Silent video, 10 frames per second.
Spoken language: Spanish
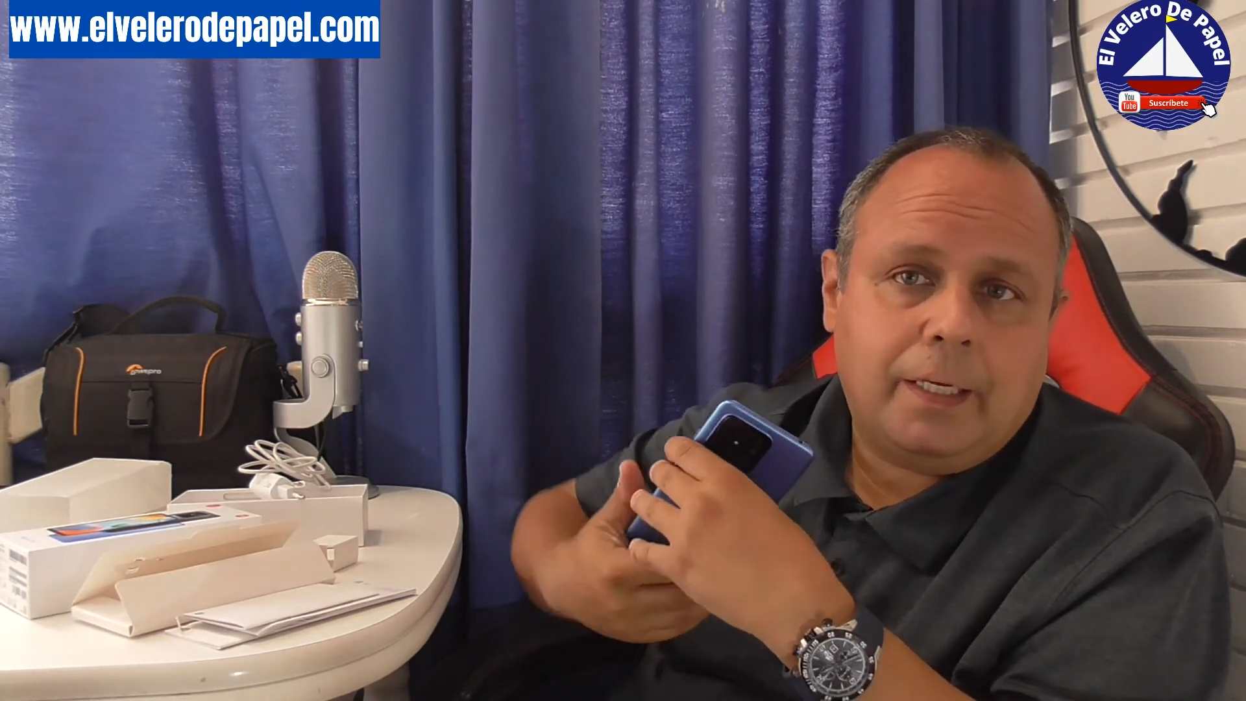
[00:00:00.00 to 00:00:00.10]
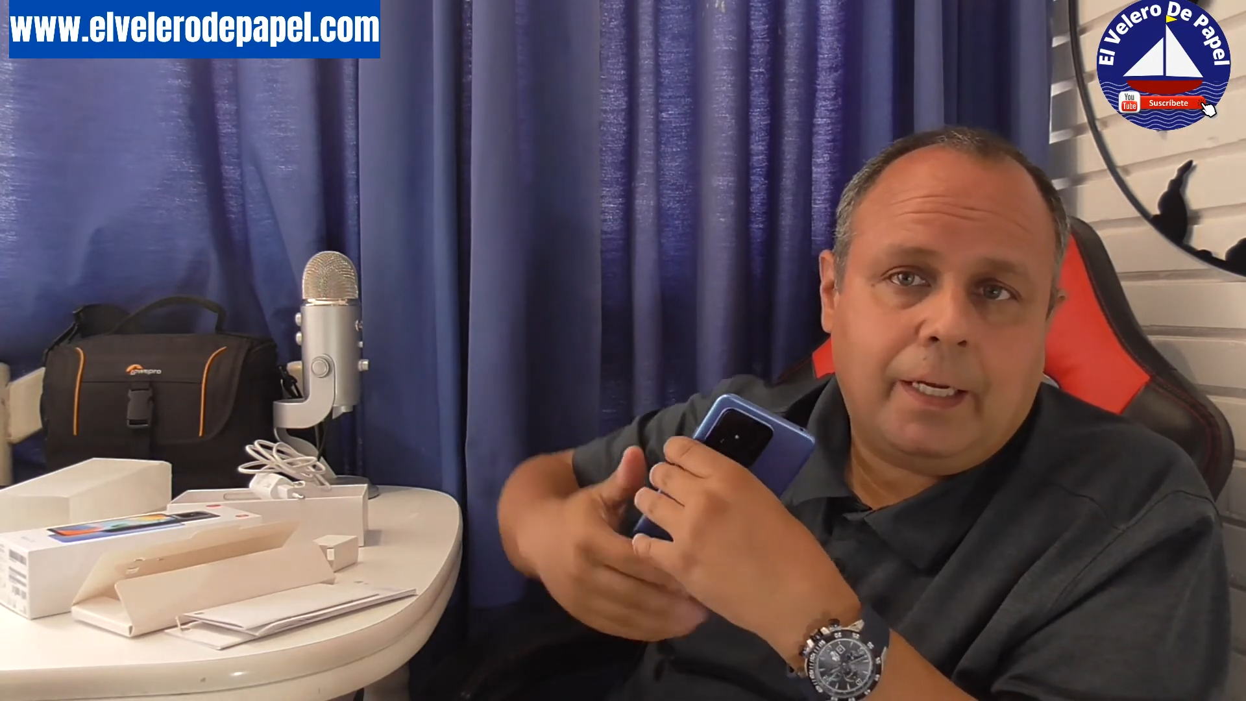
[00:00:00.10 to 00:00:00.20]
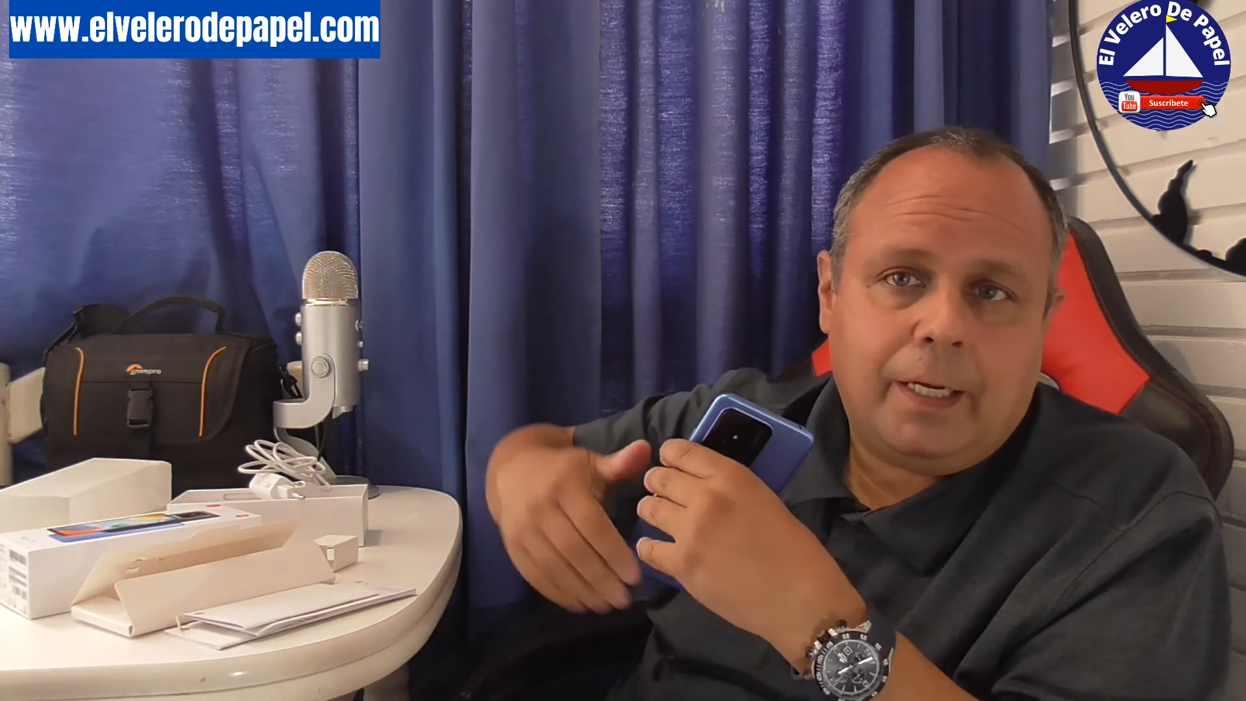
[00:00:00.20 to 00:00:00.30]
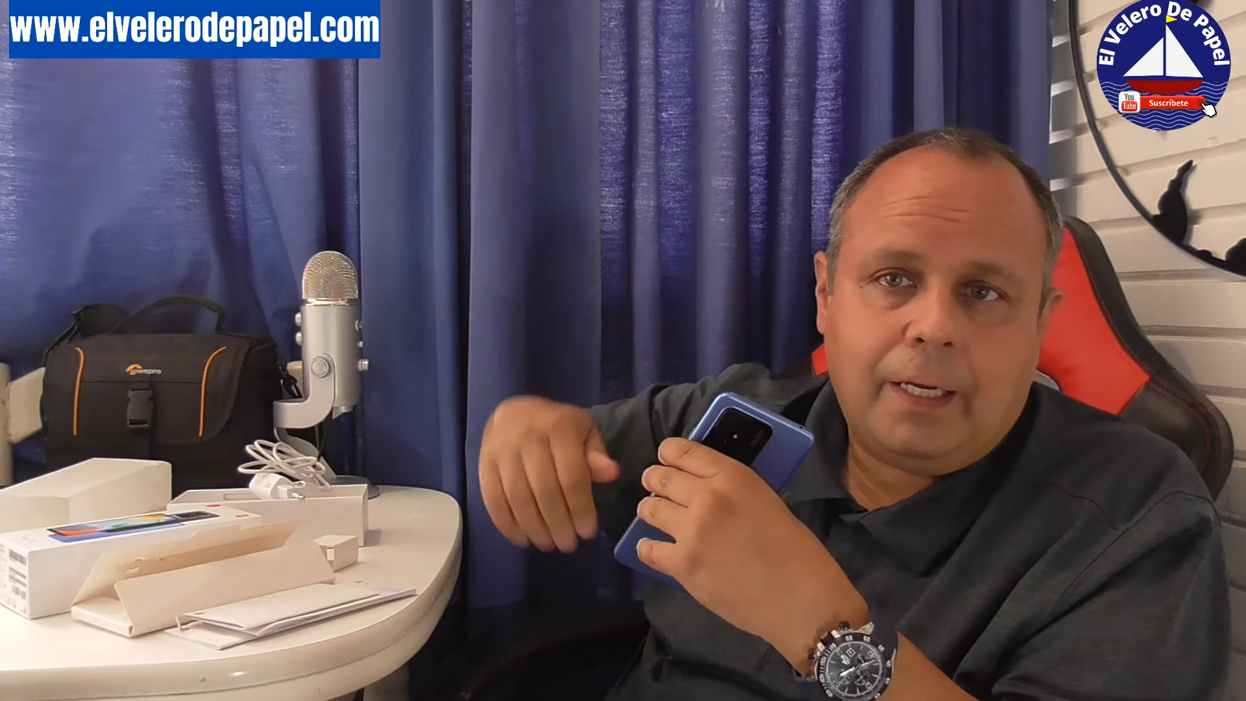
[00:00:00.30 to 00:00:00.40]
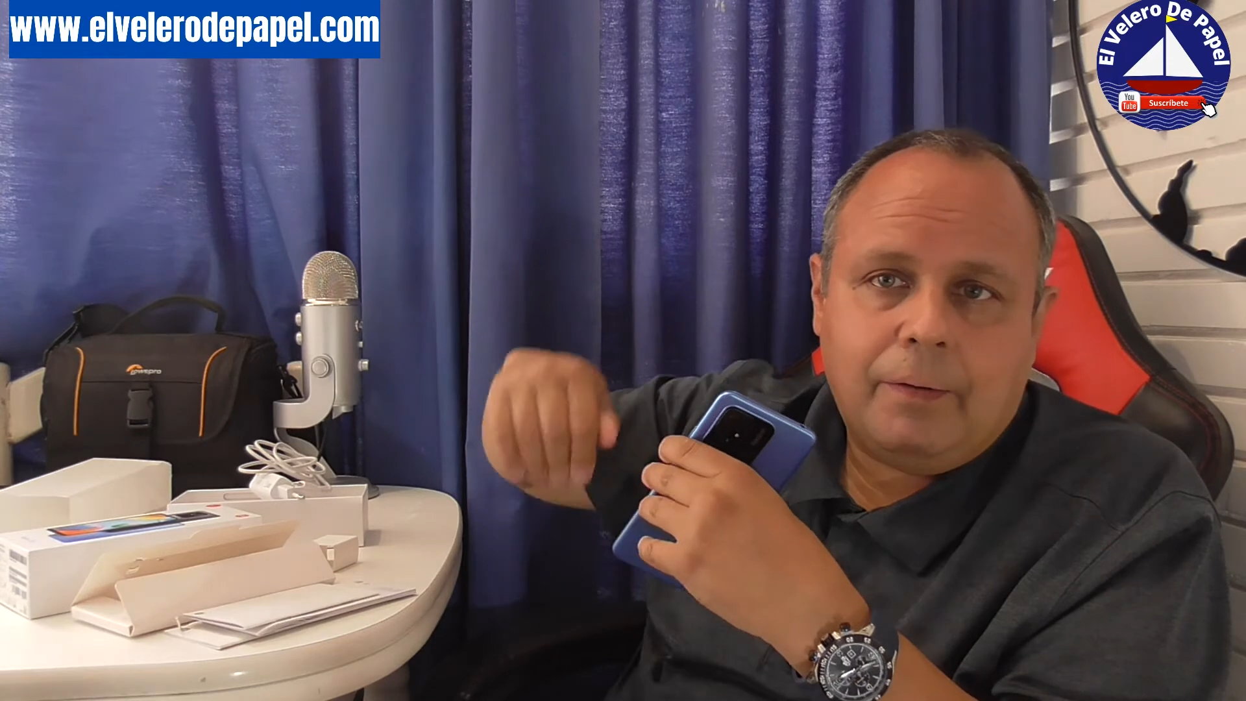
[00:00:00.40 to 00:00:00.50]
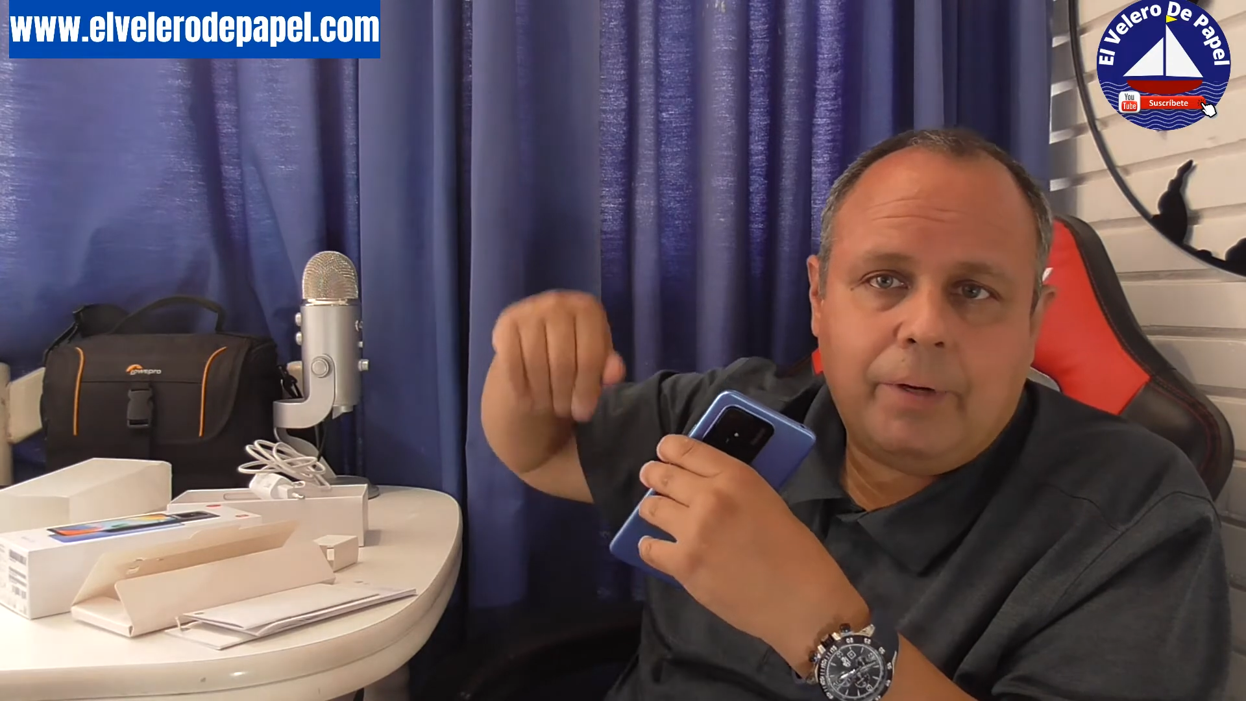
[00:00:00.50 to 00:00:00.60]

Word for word: que,